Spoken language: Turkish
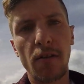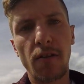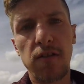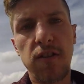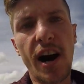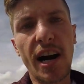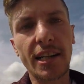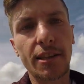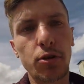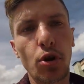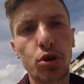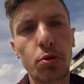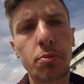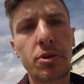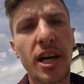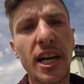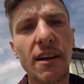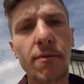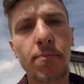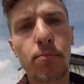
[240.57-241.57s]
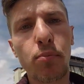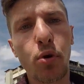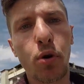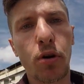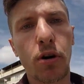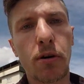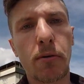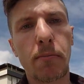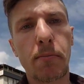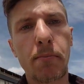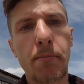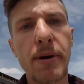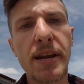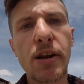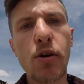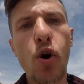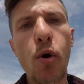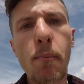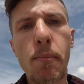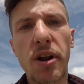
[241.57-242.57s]
farklı olduğum taraf bu.
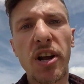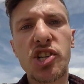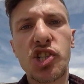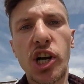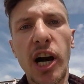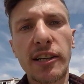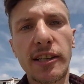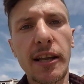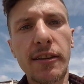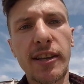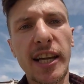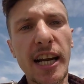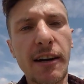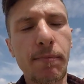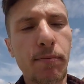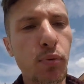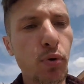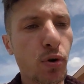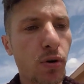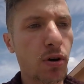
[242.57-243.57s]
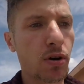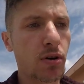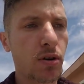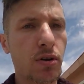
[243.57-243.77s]
Beni ön plana çıkartan taraf bu.